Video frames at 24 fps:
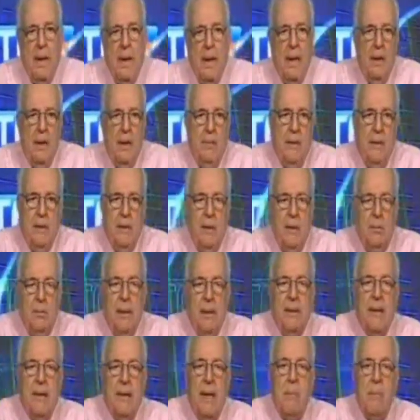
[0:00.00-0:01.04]
Eh, e
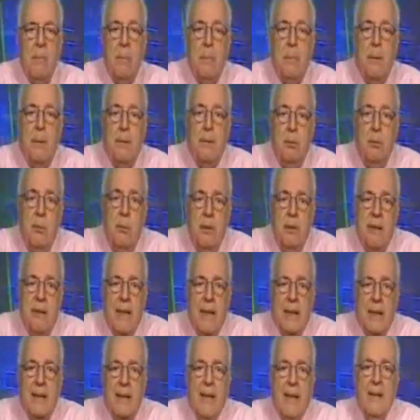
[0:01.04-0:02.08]
questo basterebbe per
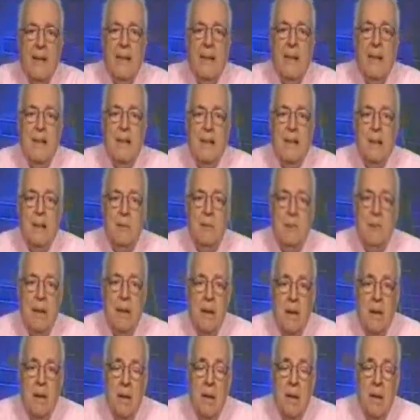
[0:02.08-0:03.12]
smontare
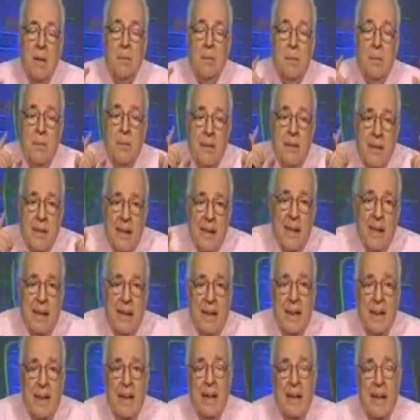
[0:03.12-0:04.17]
tantissime
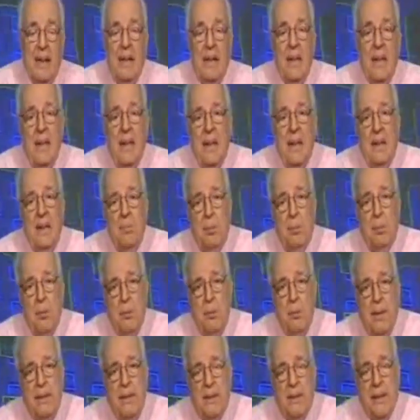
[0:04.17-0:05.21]
delle eh,
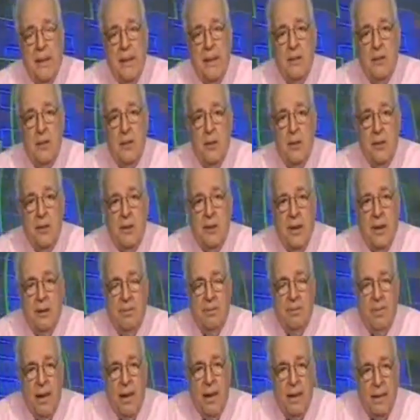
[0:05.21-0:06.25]
promesse che sono
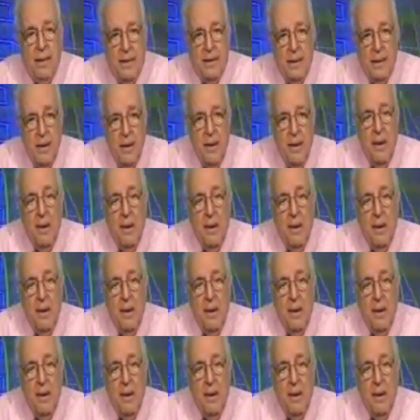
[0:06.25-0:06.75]
state fatte